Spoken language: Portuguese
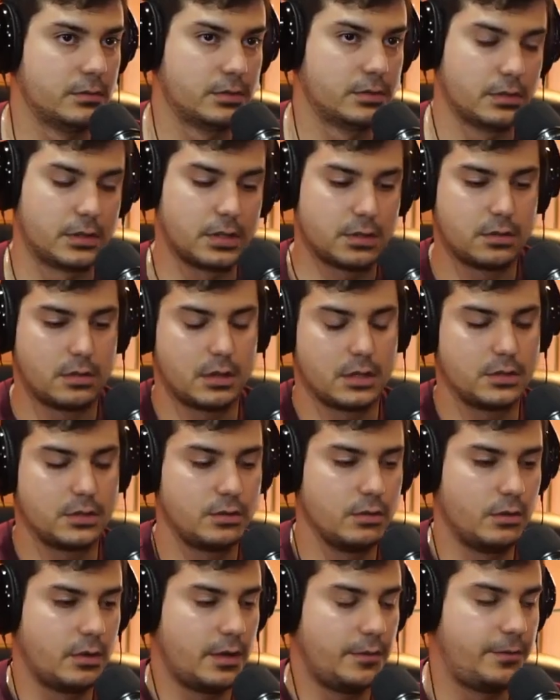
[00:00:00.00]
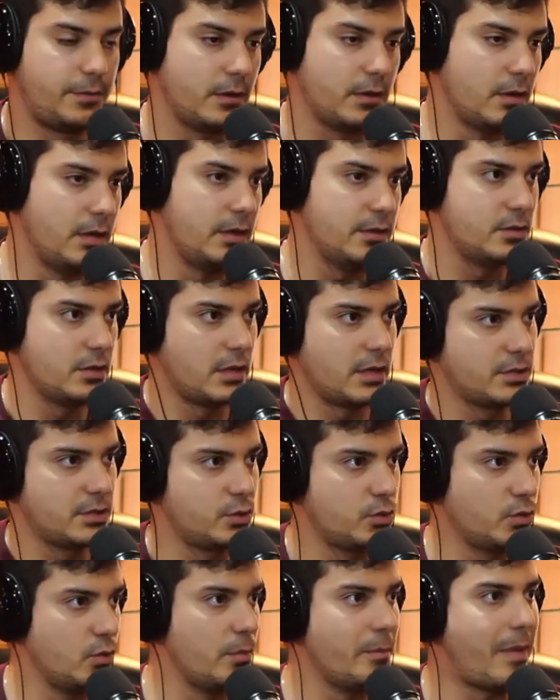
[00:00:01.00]
sou da Zona Sul, aí fico ali Zona
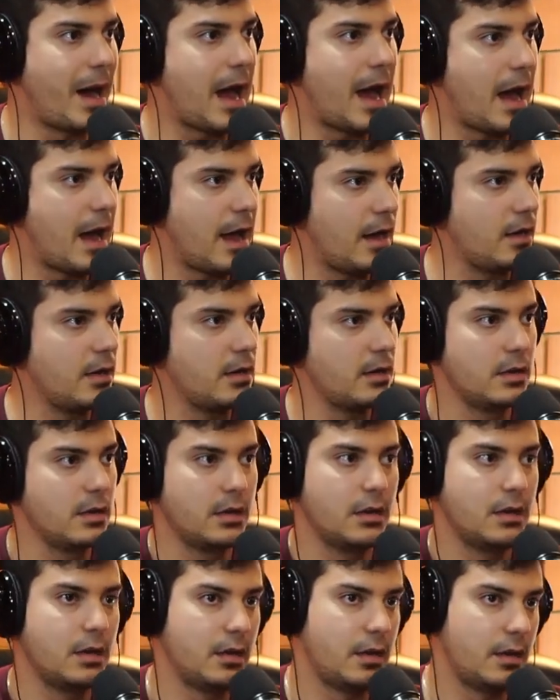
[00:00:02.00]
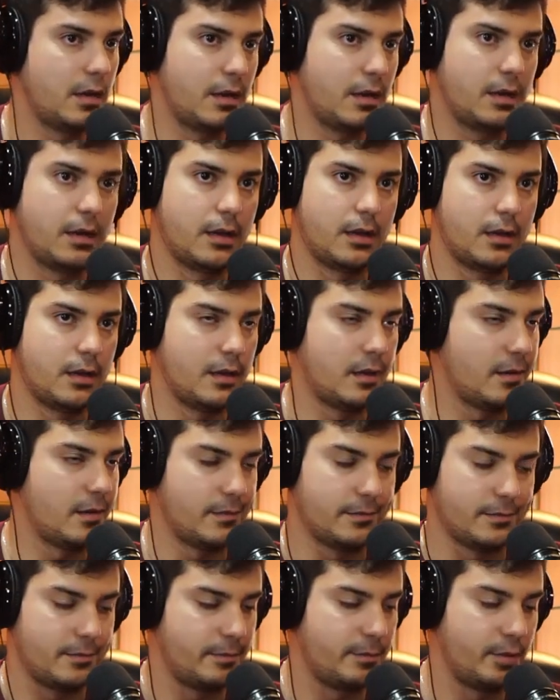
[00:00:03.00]
Sul, Barra,
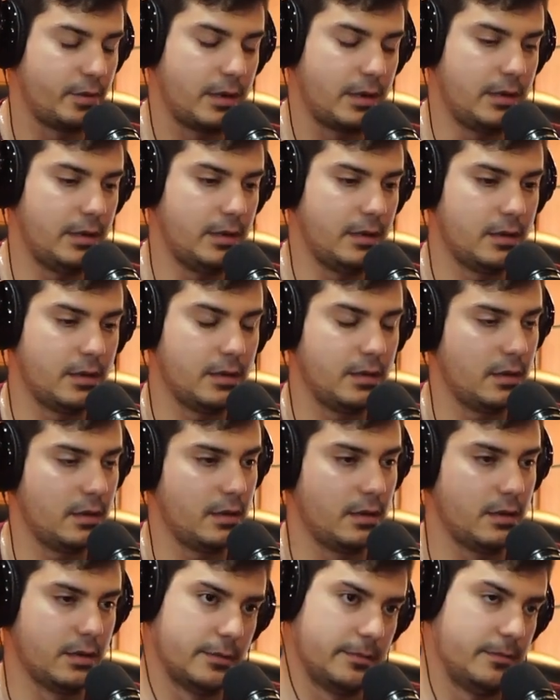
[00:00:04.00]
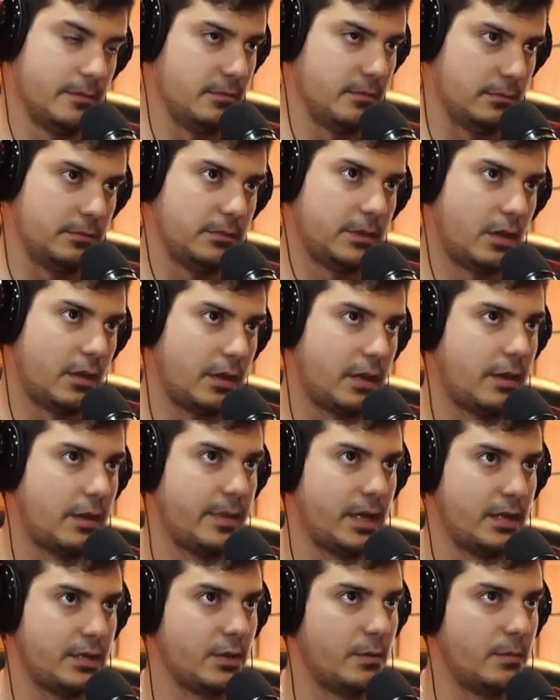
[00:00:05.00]
é, por ali, eu,
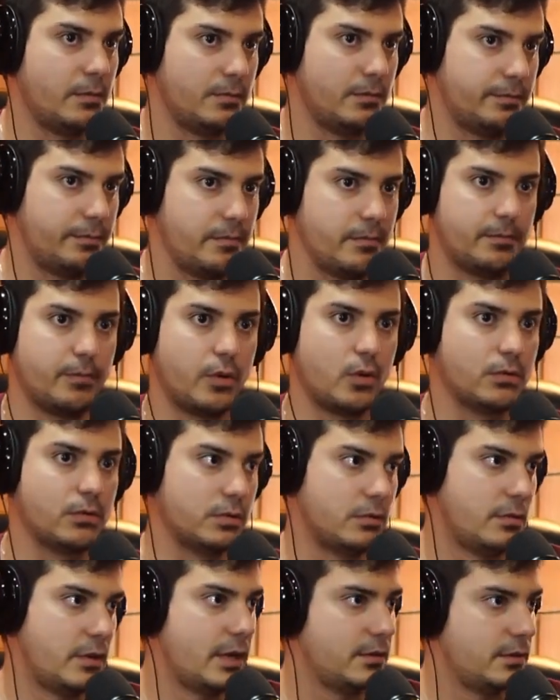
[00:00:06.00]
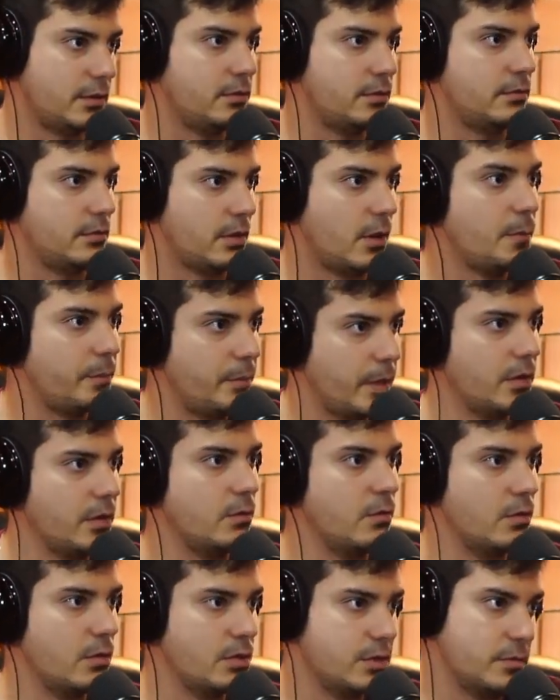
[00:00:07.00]
teoricamente é um pouco, não é tão
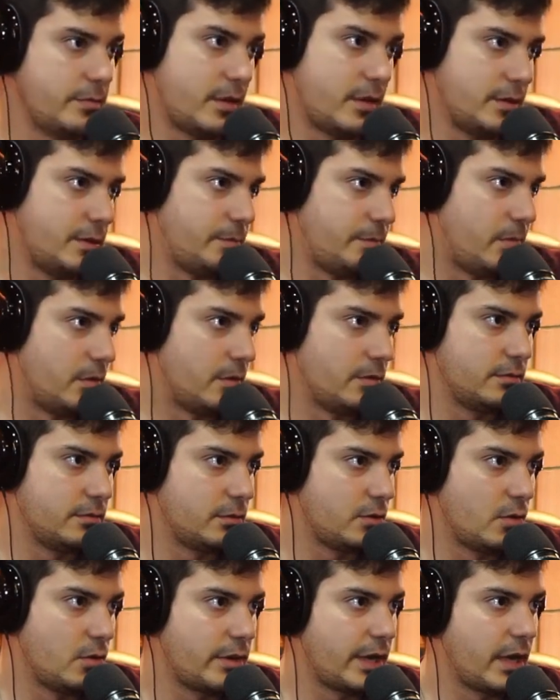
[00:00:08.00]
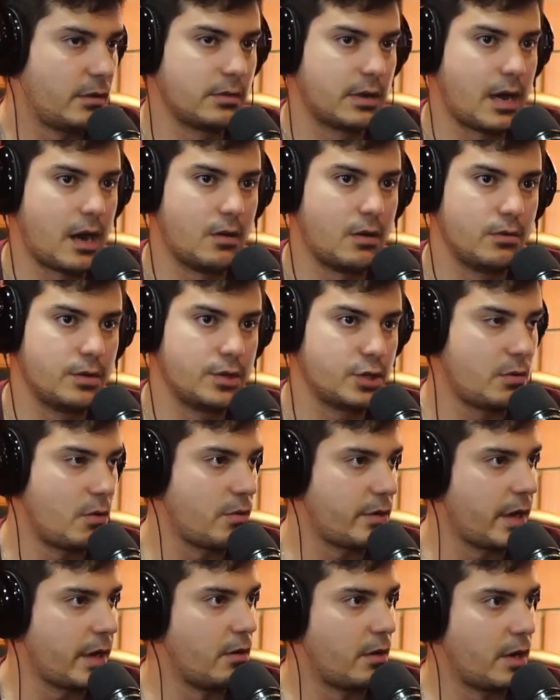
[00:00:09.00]
perigoso, mas, pô, qualquer lugar hoje,
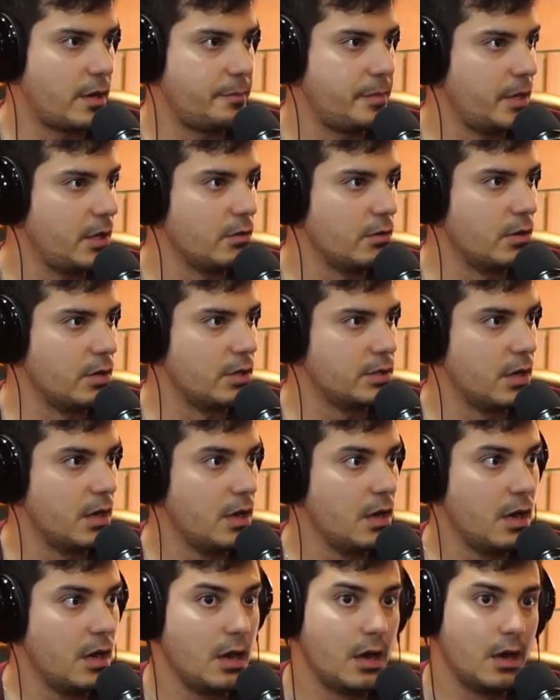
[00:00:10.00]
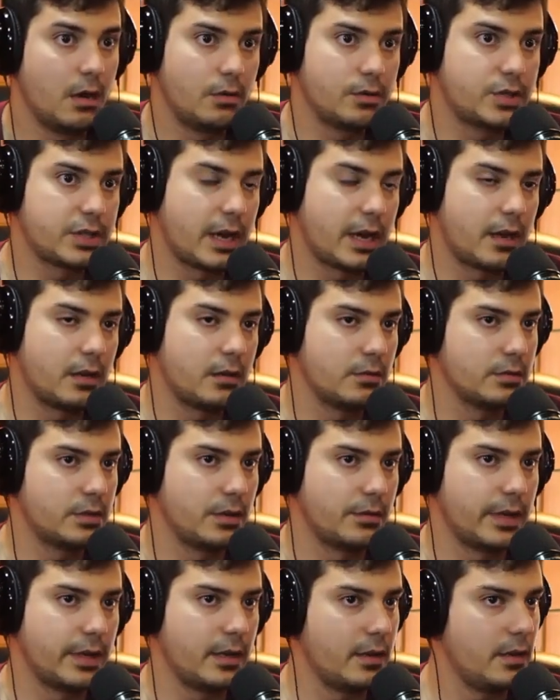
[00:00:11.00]
qualquer hora é, é perigoso. Mano, tá foda, Os né? caras não
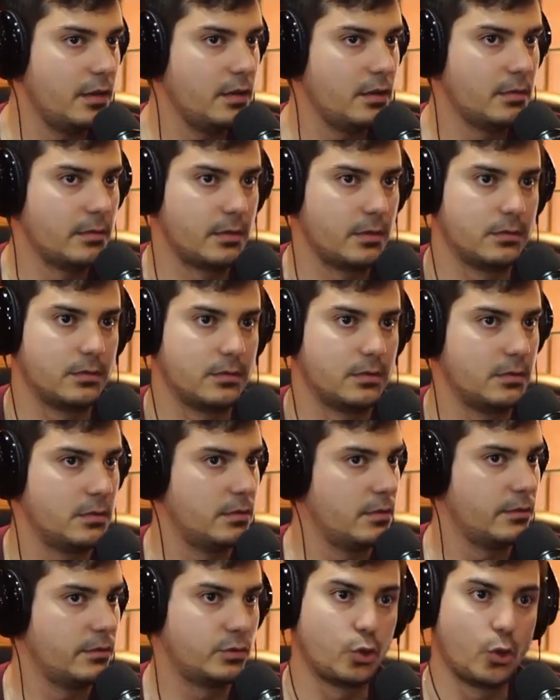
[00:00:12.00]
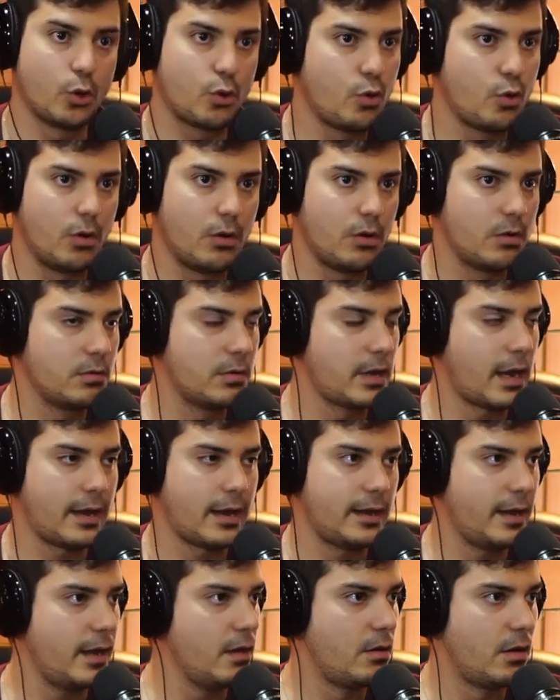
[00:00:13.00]
estão nem aí, mano. Tocou, o
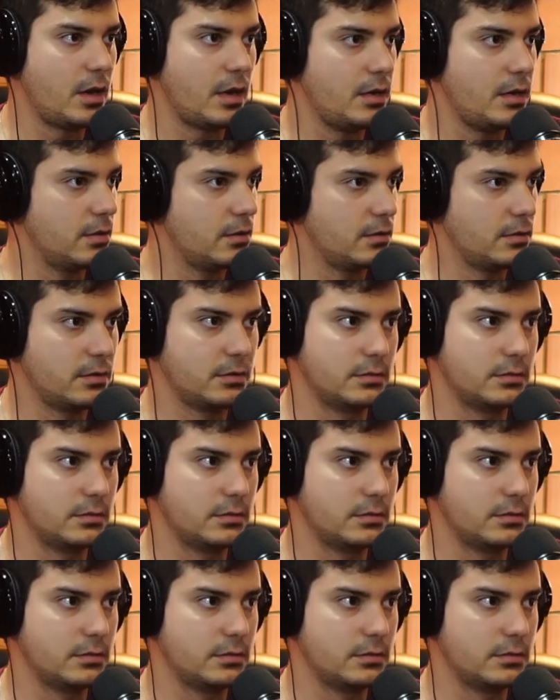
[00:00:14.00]
cara nem olha.